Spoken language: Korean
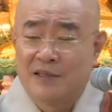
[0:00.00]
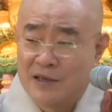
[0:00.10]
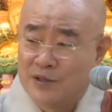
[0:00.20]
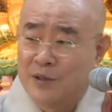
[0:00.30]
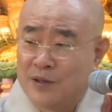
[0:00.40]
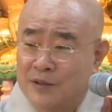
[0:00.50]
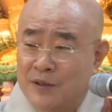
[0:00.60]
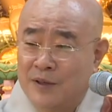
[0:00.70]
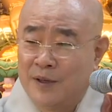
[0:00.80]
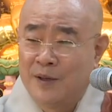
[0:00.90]
있겠어요,
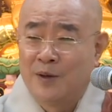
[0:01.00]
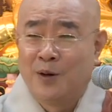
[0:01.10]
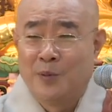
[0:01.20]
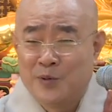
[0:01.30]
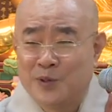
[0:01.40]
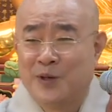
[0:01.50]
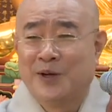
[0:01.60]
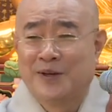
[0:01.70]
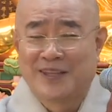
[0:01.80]
없겠어요? 없는 거예요.